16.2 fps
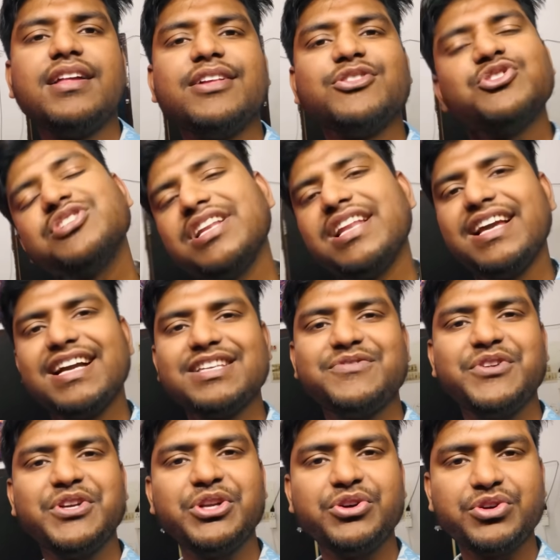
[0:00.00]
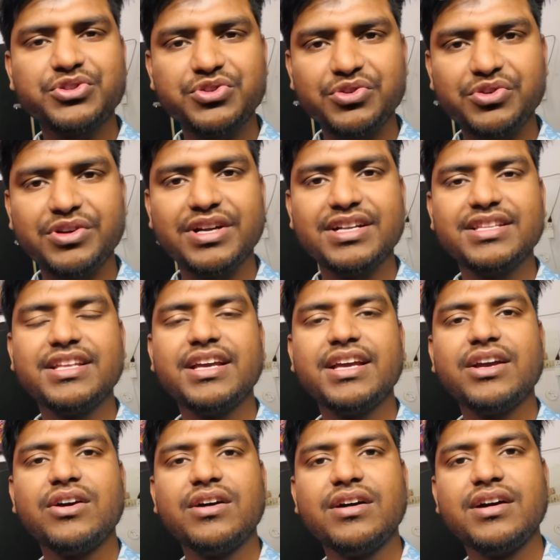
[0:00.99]
तो चलिएगा इस वीडियो को शुरू करते हैं
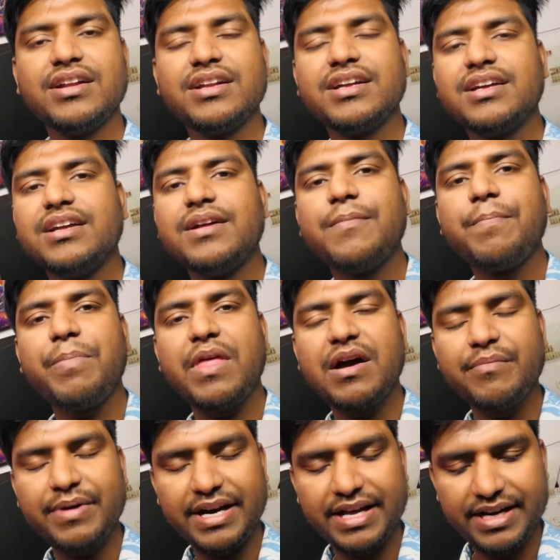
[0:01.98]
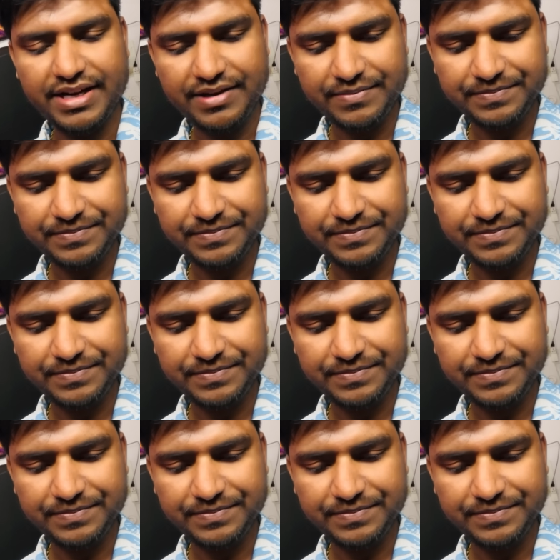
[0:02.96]
और हमारा